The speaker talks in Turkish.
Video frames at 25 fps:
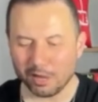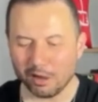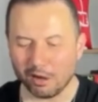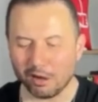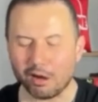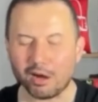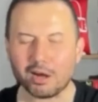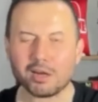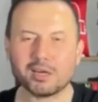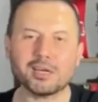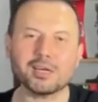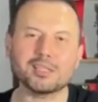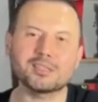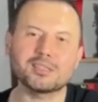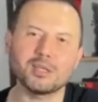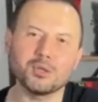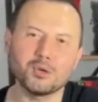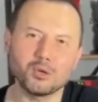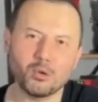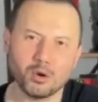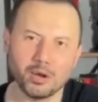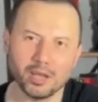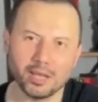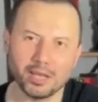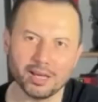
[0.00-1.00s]
Hakikaten
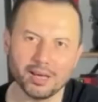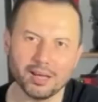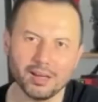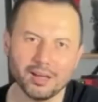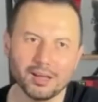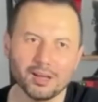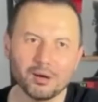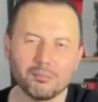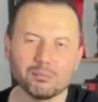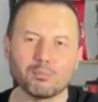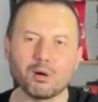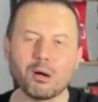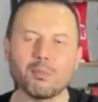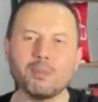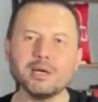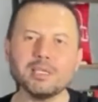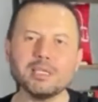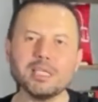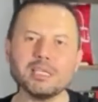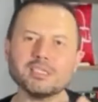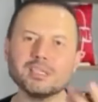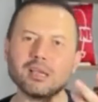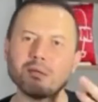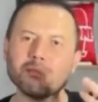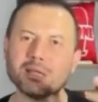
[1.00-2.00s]
öyle ya. Baba
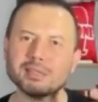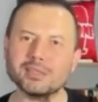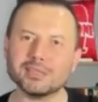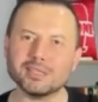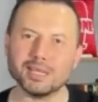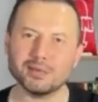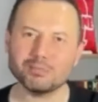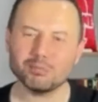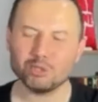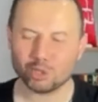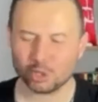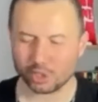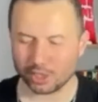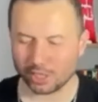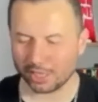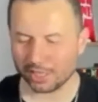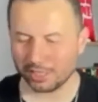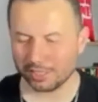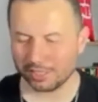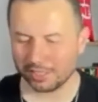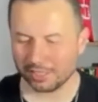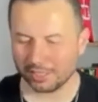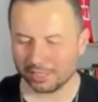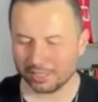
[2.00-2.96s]
ne Samat'taymış ya.